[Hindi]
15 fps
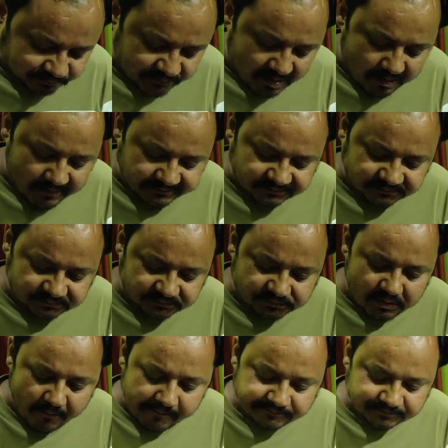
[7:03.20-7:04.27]
में ली थी लौकी
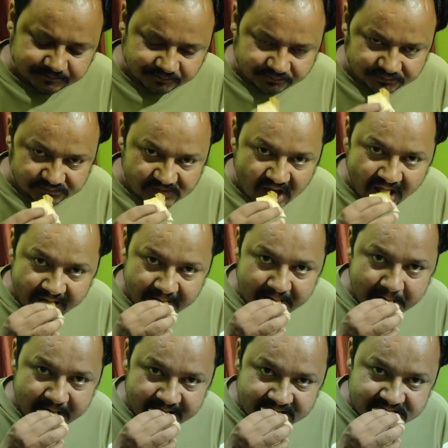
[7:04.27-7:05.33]
कैसी
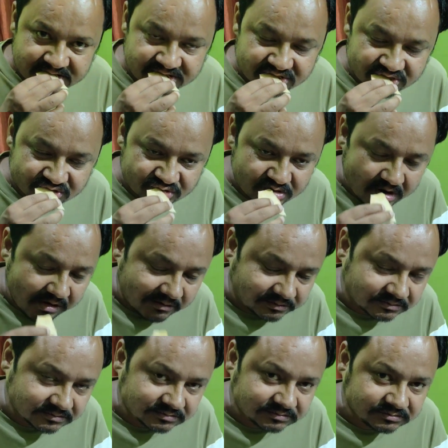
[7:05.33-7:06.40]
लगी दिन में जो लौकी
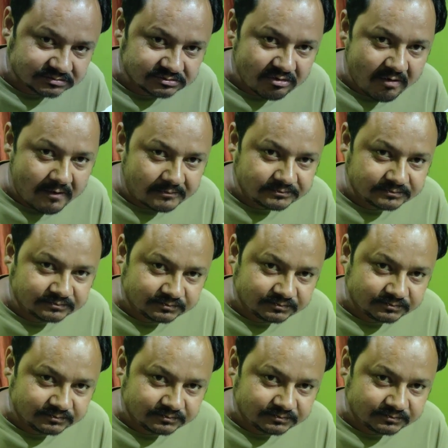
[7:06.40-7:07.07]
ली उसकी सब्जी